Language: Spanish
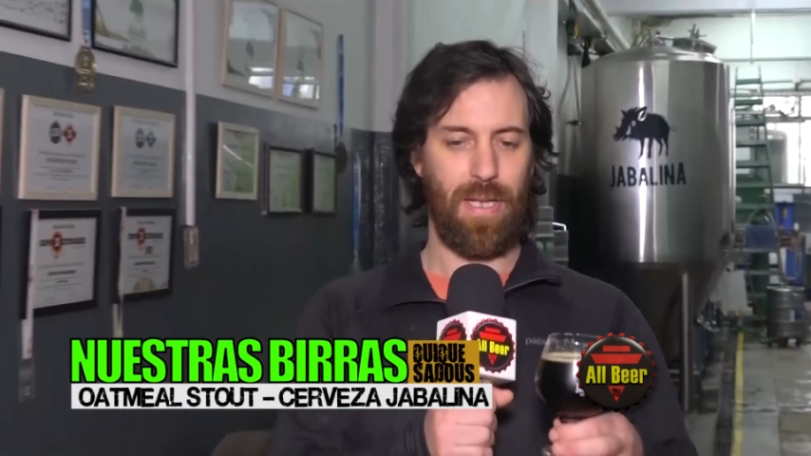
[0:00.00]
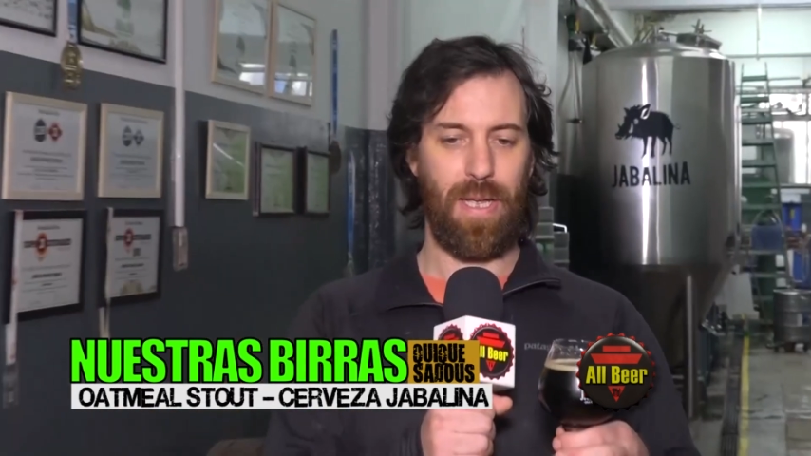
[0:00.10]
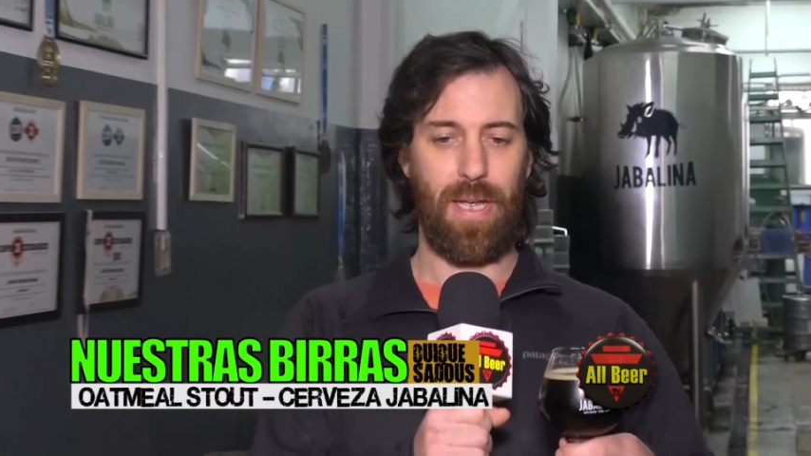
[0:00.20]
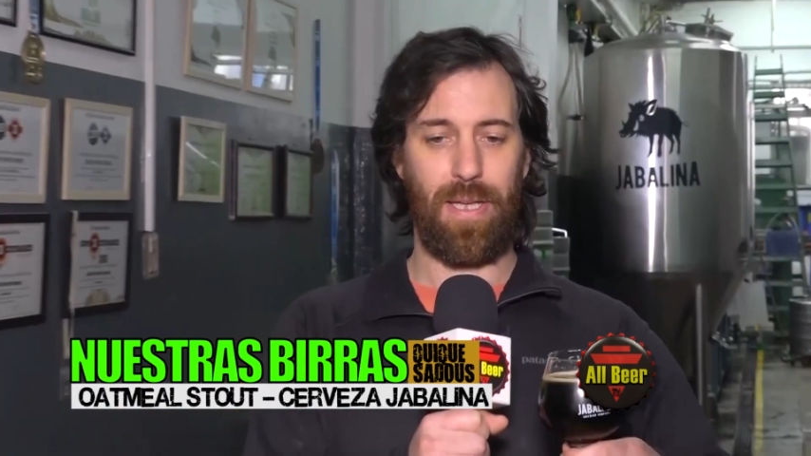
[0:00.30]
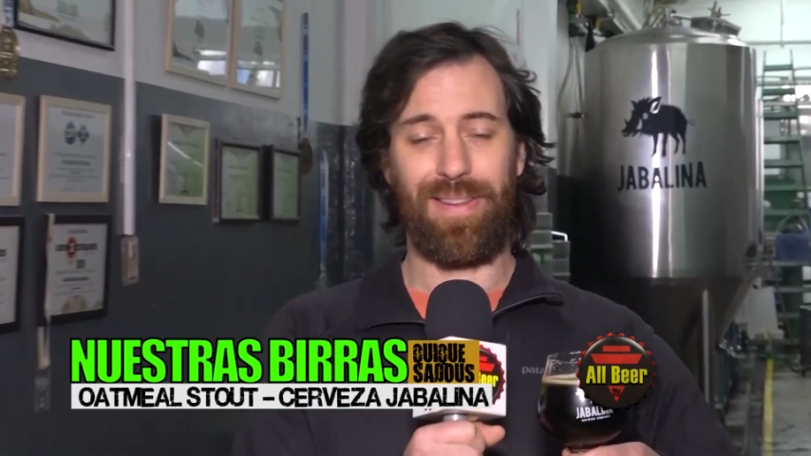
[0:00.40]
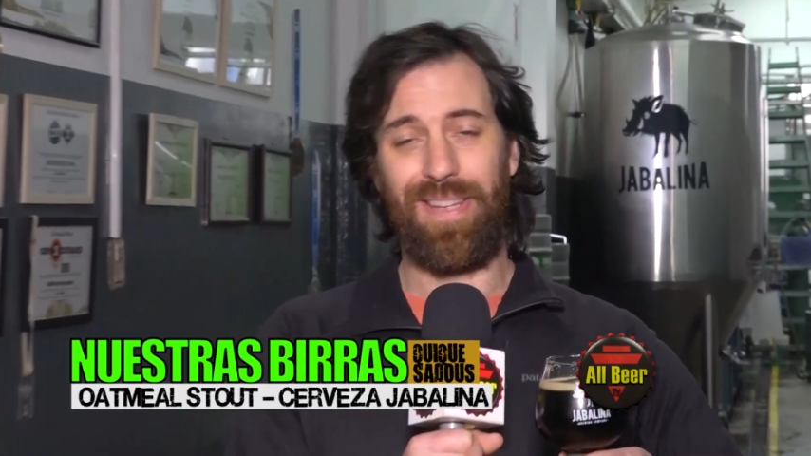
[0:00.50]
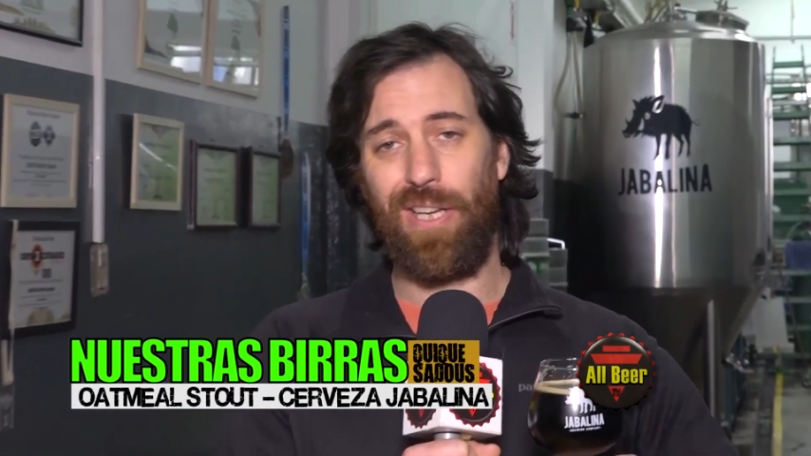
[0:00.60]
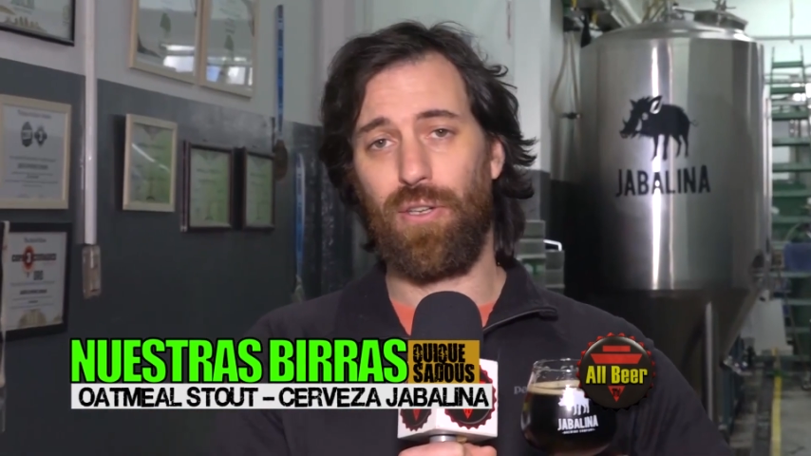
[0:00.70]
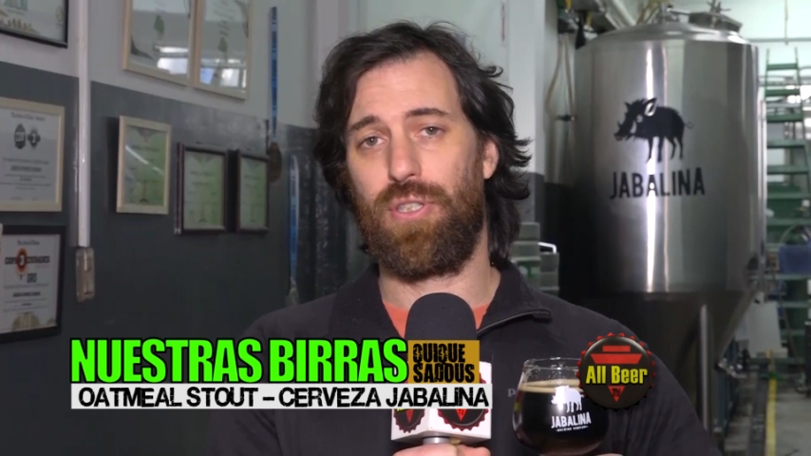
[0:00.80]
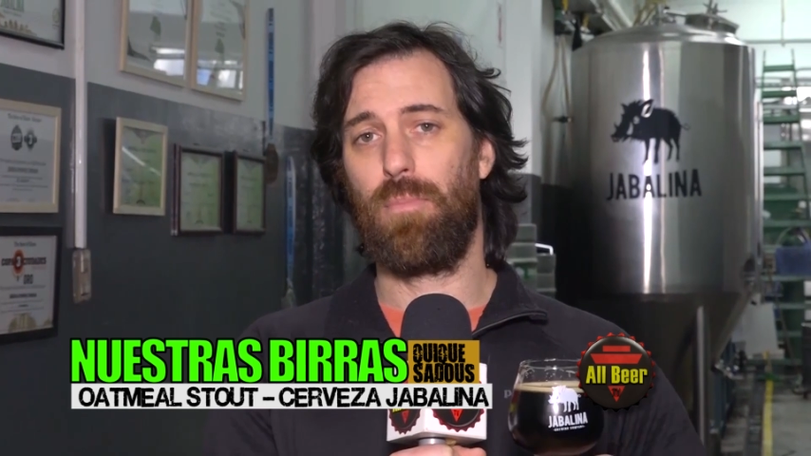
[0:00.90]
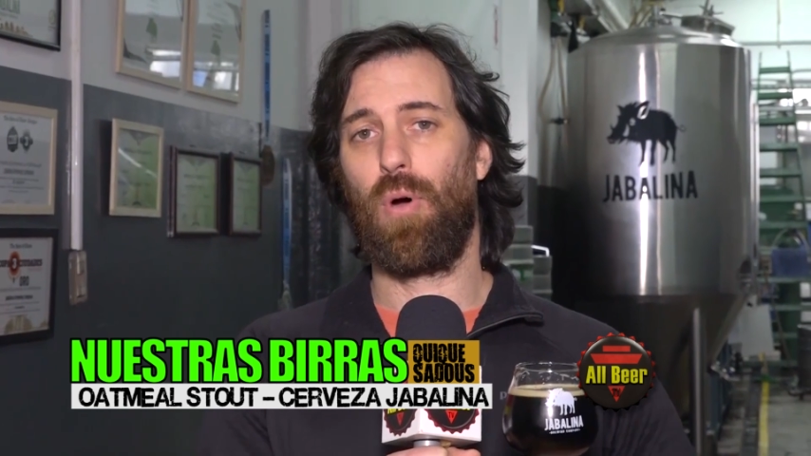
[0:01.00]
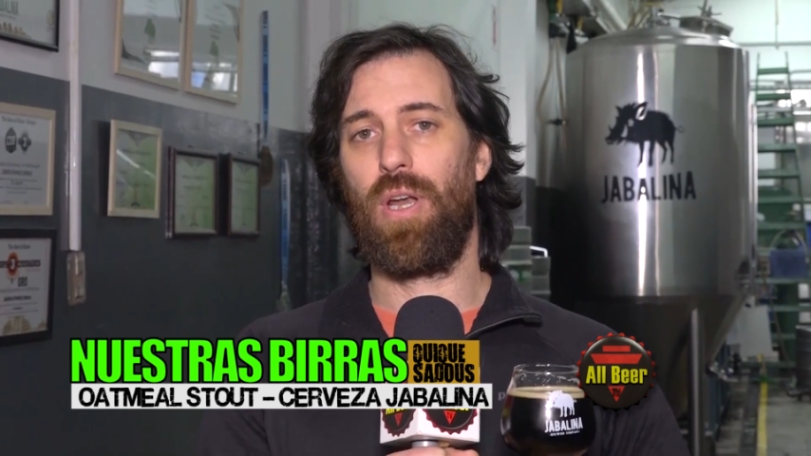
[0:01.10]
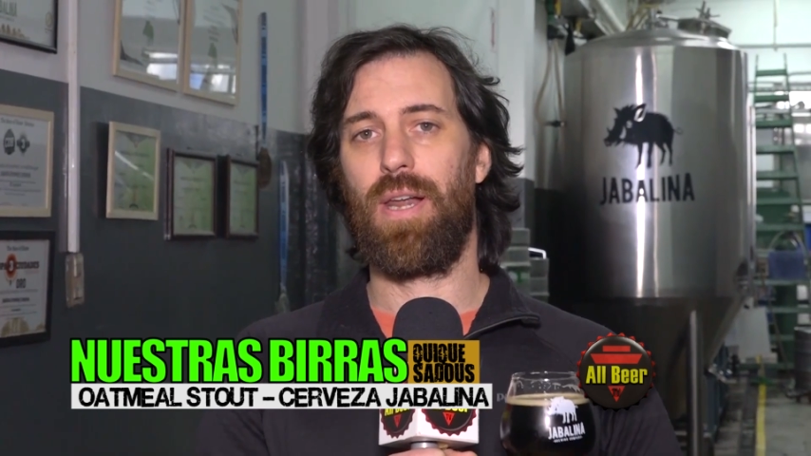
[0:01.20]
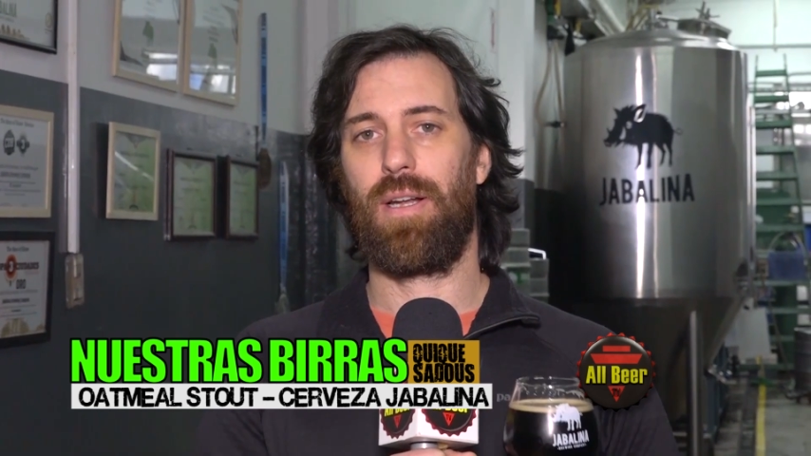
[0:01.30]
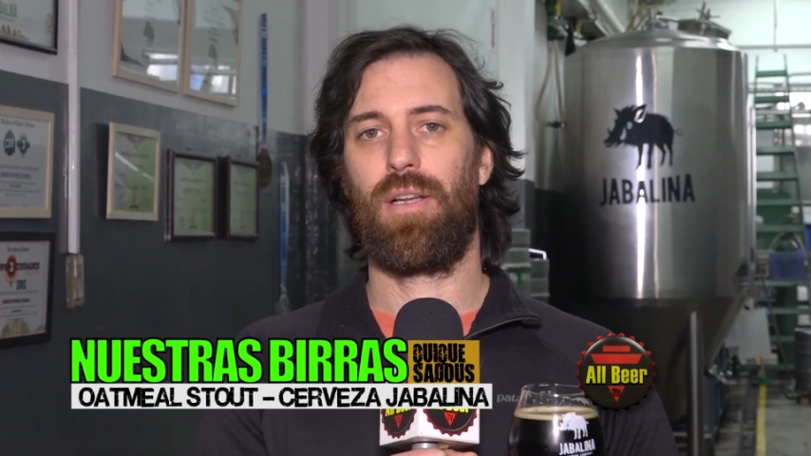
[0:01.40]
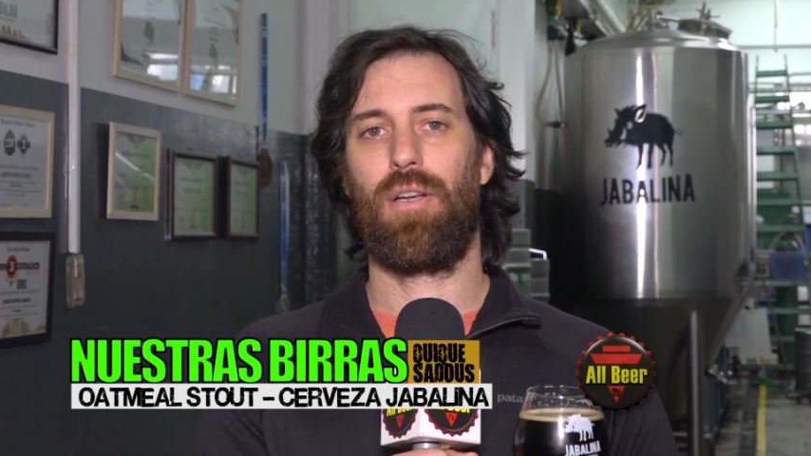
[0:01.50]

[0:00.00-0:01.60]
entero sin moler,